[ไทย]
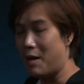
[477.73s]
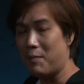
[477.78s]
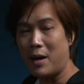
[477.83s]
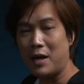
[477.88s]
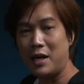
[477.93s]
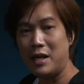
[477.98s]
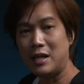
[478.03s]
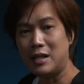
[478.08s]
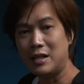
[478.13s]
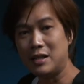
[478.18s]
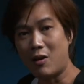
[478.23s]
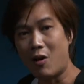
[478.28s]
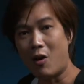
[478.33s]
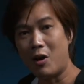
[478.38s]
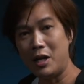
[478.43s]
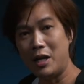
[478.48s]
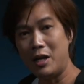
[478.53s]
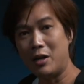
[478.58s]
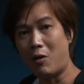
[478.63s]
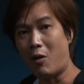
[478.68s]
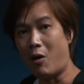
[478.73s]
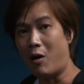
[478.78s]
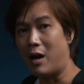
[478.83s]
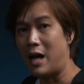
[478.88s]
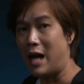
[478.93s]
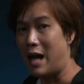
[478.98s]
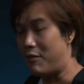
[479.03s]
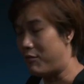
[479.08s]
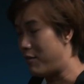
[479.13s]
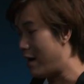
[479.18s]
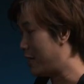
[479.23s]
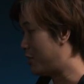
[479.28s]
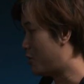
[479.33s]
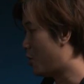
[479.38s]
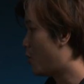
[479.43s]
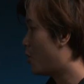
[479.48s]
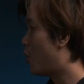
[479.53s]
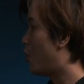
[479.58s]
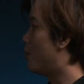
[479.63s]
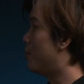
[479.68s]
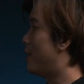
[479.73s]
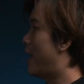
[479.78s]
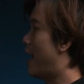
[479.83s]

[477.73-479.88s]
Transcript: ครับอันนี้คือข้อดีของขาไฟโชคลม